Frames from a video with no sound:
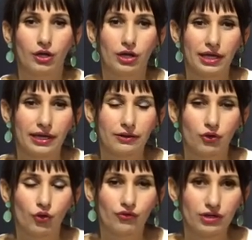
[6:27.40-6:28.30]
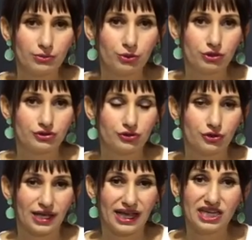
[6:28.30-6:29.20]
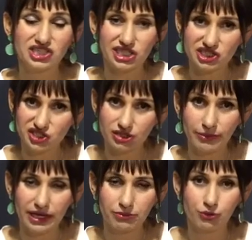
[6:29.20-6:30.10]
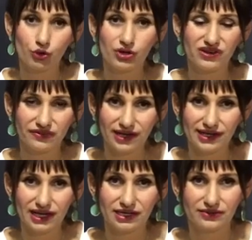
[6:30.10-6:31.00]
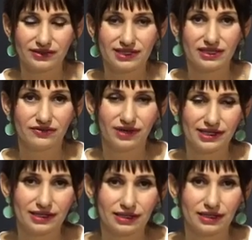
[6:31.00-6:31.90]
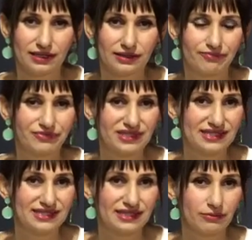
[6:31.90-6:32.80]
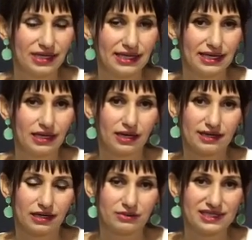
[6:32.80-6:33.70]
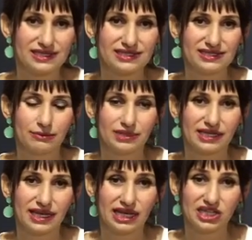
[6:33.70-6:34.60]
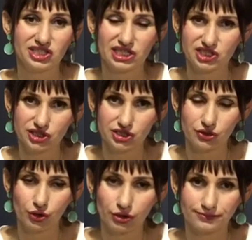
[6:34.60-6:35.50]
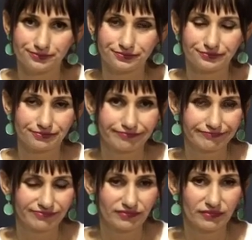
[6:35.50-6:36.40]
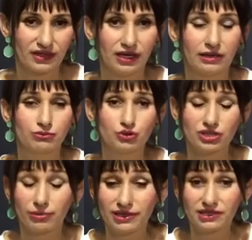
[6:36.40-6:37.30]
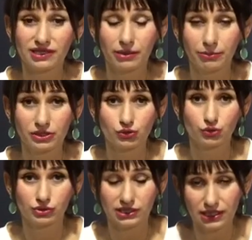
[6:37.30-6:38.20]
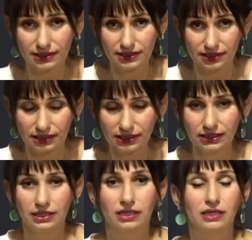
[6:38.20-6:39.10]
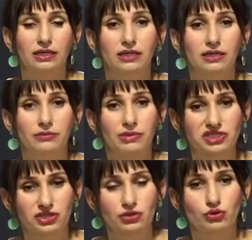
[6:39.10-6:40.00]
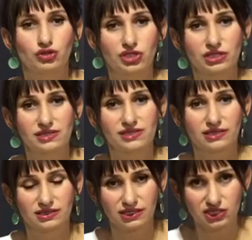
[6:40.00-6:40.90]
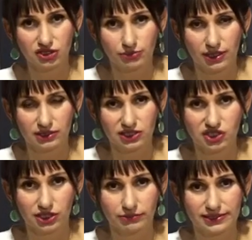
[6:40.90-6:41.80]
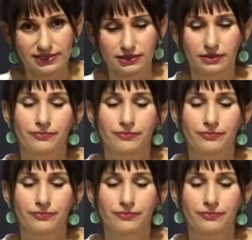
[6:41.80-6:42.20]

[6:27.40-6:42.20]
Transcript: e, var operatörü eşleştirme yapıyor Riva ile Riva'daki var e, sistemiyle hakemlerin sistemlerini eşleştiriyor. Bunu sabahtan yapmak zorundalar ki e, maçtan önce sıkıntı yaşama, yaşanmasın.